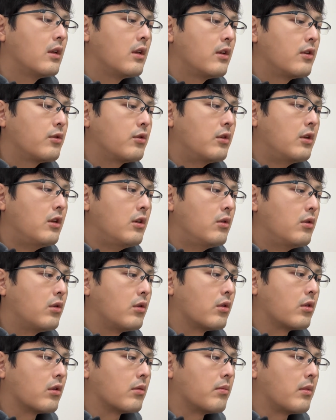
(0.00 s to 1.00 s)
それ以降
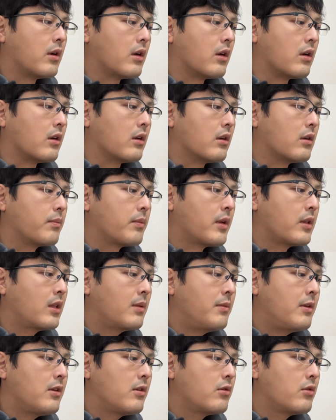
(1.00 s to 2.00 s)
の、まあ、
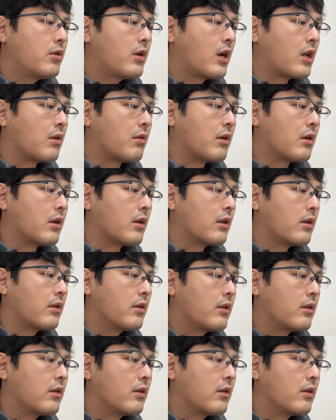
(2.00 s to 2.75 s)
パンデミック後からは